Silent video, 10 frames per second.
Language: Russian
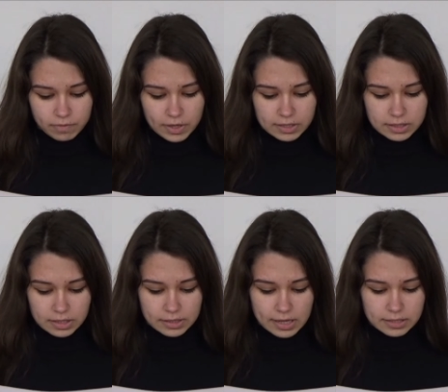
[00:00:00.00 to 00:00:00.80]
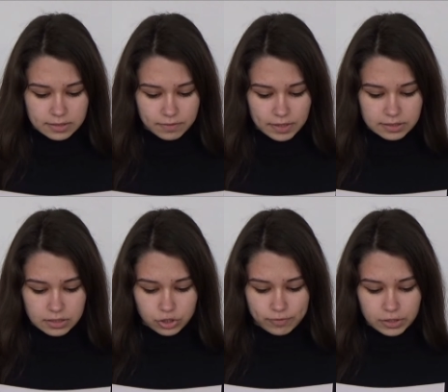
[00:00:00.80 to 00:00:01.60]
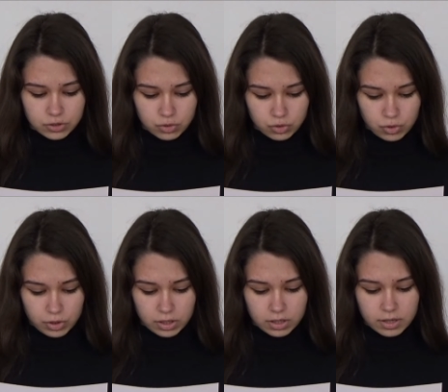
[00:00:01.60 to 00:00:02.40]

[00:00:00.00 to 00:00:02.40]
Век заедать, век заживать чужой.